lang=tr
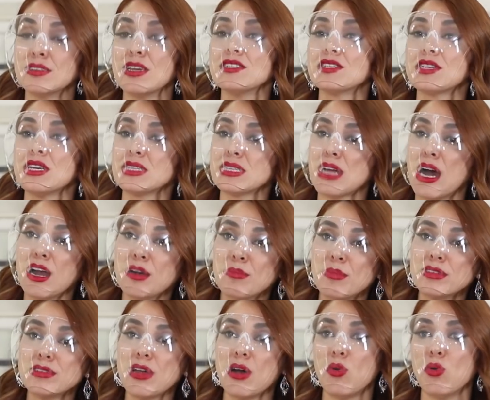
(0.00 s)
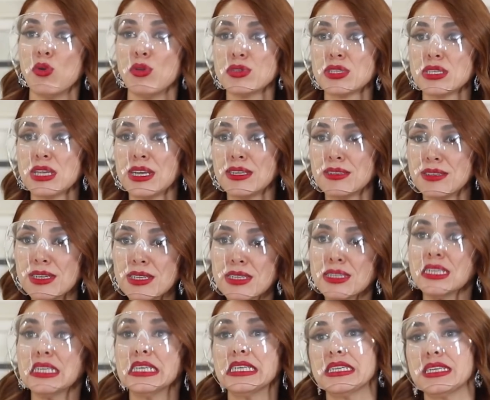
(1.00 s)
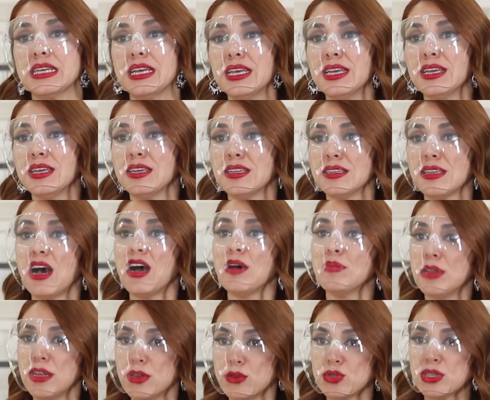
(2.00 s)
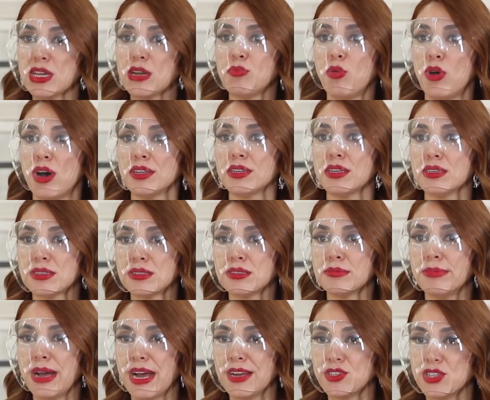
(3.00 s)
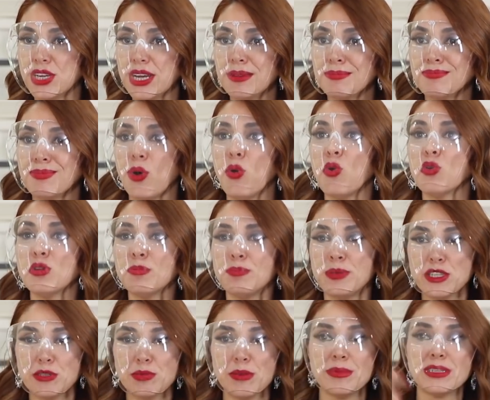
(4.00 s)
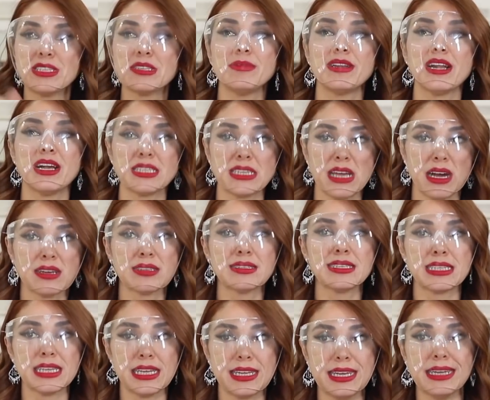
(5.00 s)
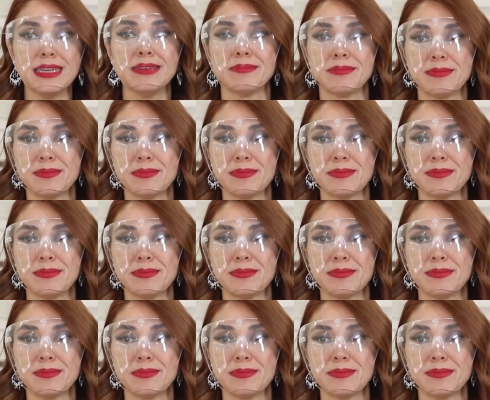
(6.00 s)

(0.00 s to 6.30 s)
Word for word: Keşke sarma da olsaydı e, daha bile yüksek puan alırdım Yok, bence. bekle- 31, Onun 32 pişmemesi biraz yaktı seni.